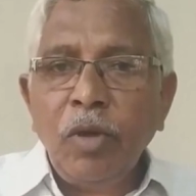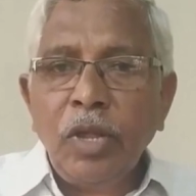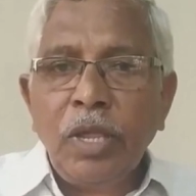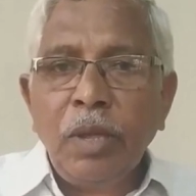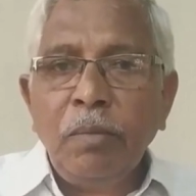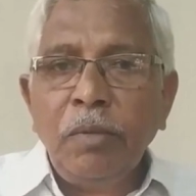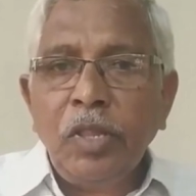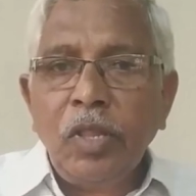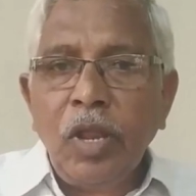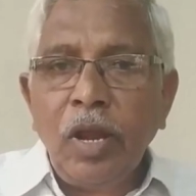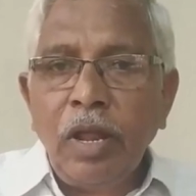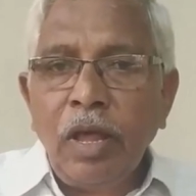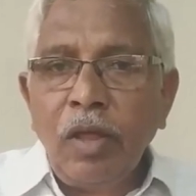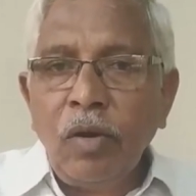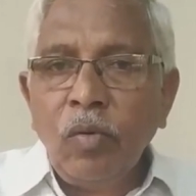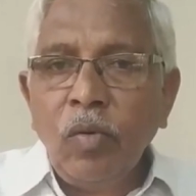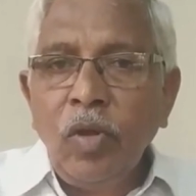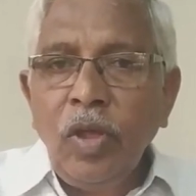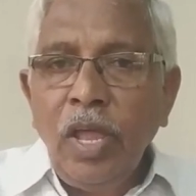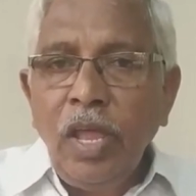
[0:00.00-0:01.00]
లేనటువంటి
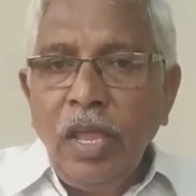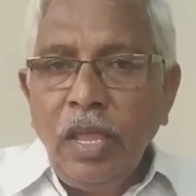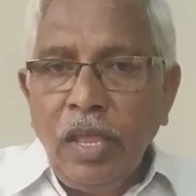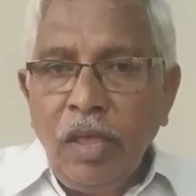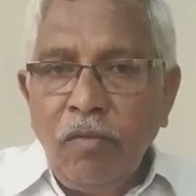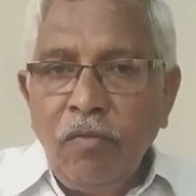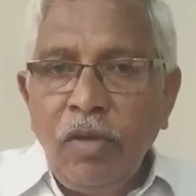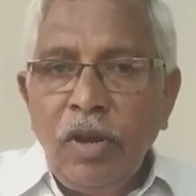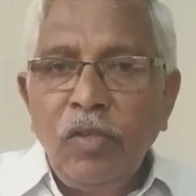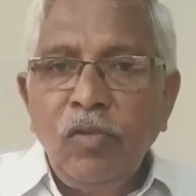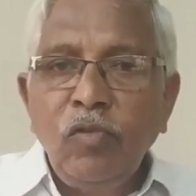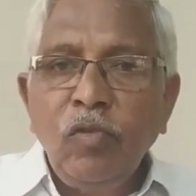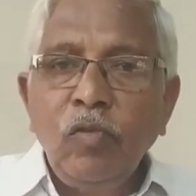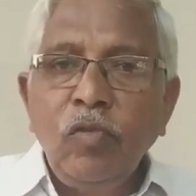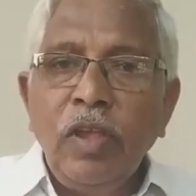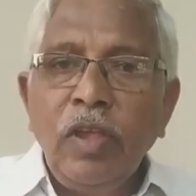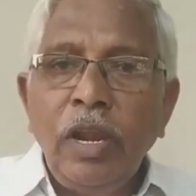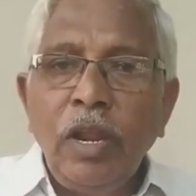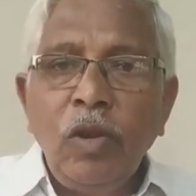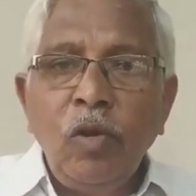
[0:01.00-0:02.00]
ముఖ్యమంత్రి గారు
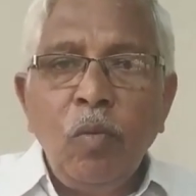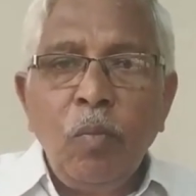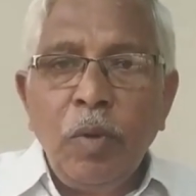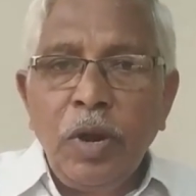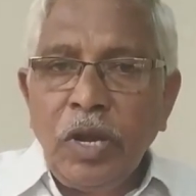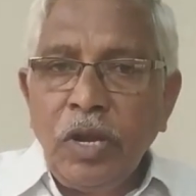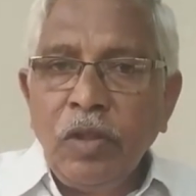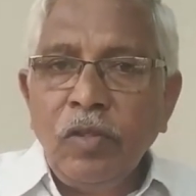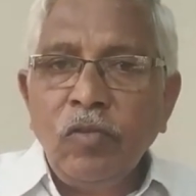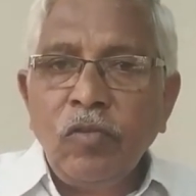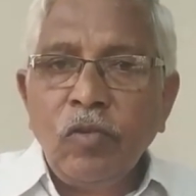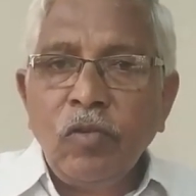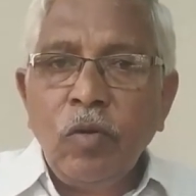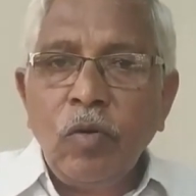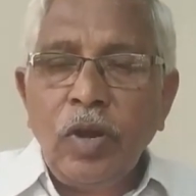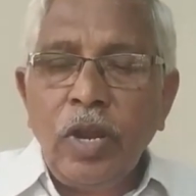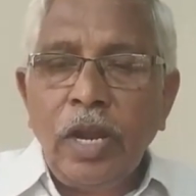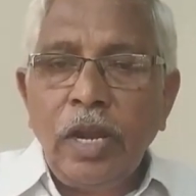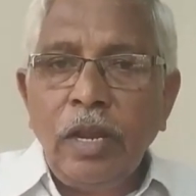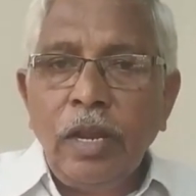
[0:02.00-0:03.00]
ఎవరి సూచనలను
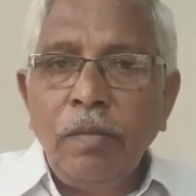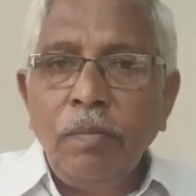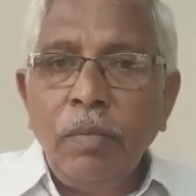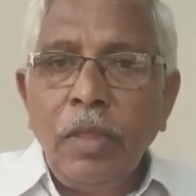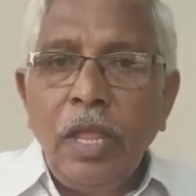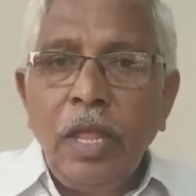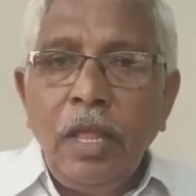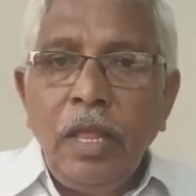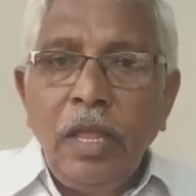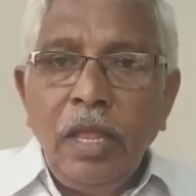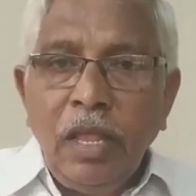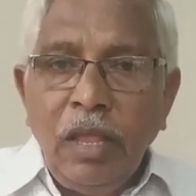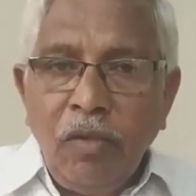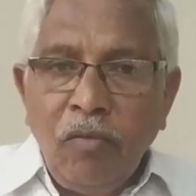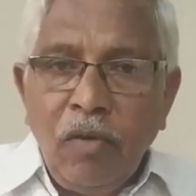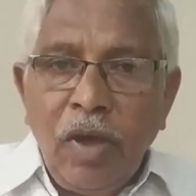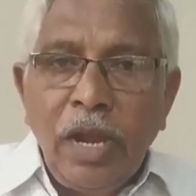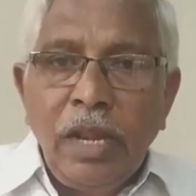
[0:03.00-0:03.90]
పట్టించుకోవటం లేదు